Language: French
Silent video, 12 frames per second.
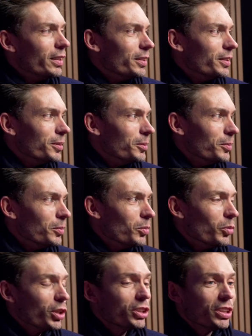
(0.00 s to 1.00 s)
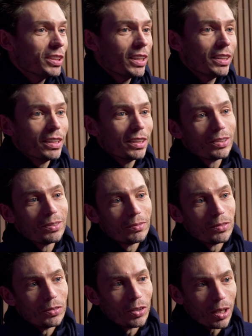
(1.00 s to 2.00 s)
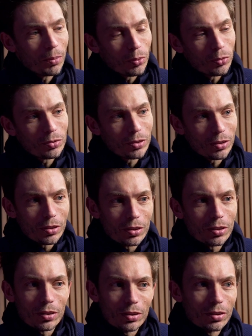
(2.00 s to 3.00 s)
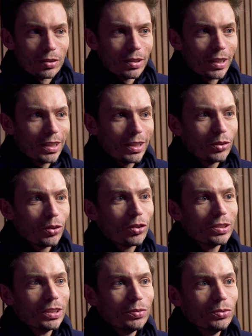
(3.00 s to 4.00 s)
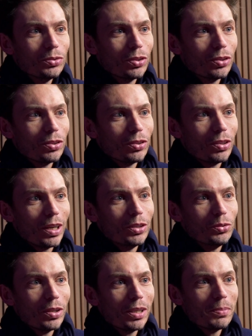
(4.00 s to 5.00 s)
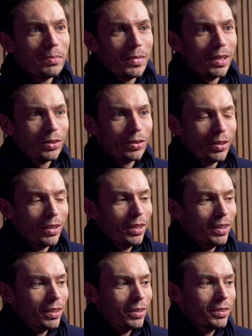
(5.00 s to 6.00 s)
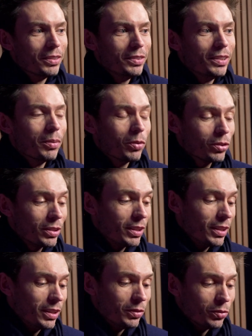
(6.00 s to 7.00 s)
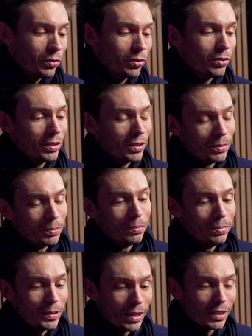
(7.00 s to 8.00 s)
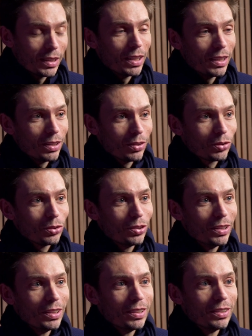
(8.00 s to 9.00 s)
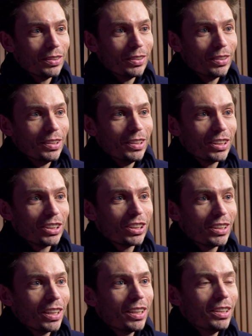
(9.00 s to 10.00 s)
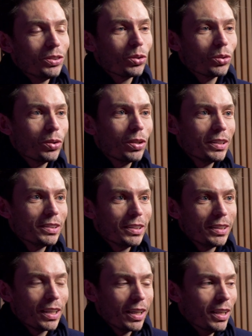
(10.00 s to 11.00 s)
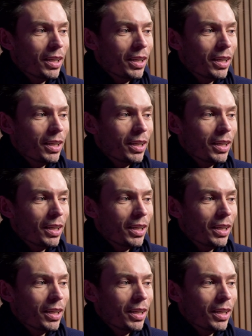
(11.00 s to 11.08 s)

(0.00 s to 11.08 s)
Euh, moi, j'essaye d'être répondre euh, à quelques rendez-vous annuels, mais évidemment, c'est il faut bien le caler entre les, euh, agendas, les tournois, etc.